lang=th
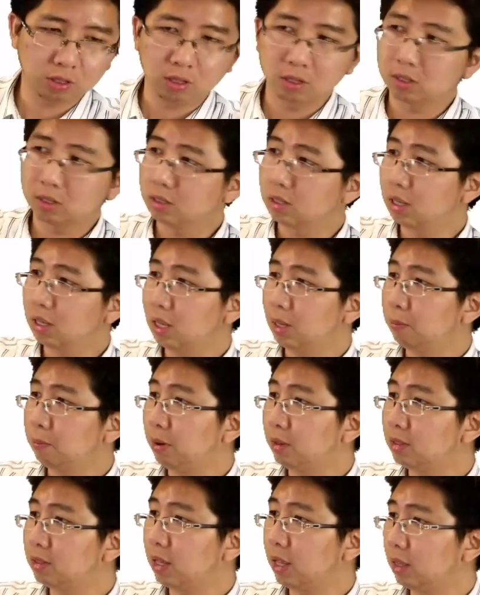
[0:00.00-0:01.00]

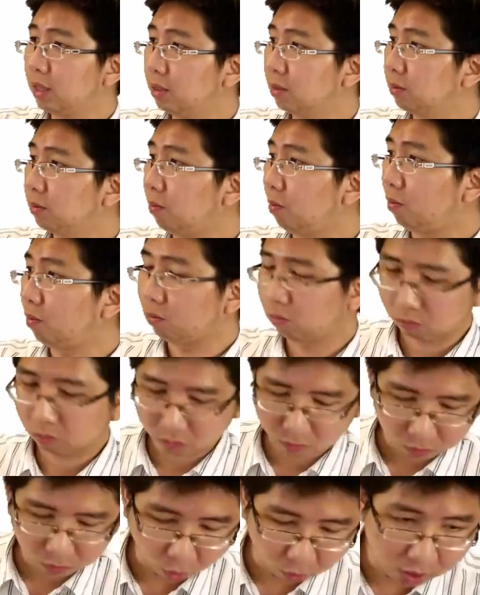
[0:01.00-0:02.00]

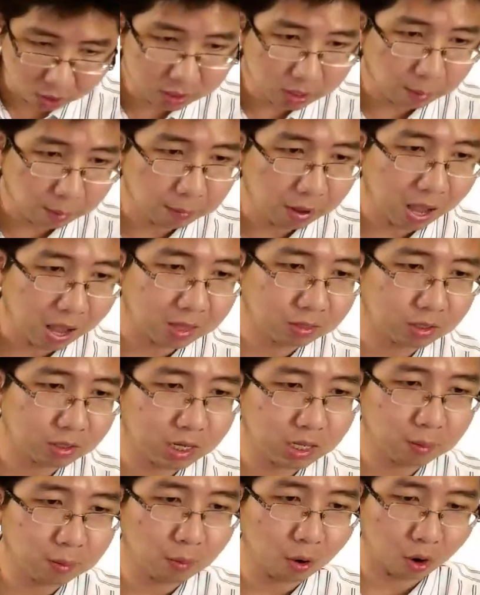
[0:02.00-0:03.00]
10.4%ตรงนี้สำคัญตรง
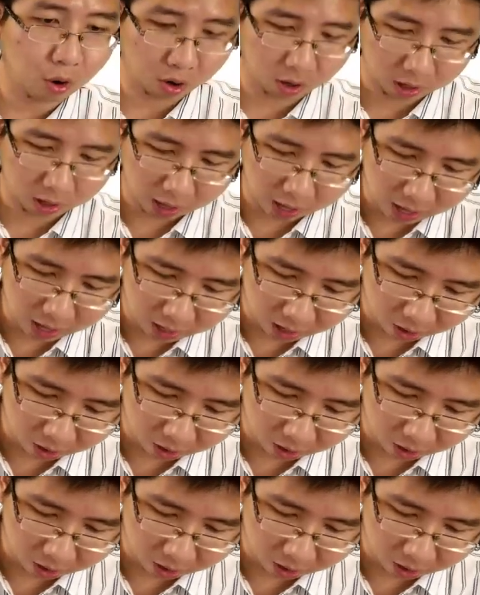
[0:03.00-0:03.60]
นี้จะบอกค่าเรา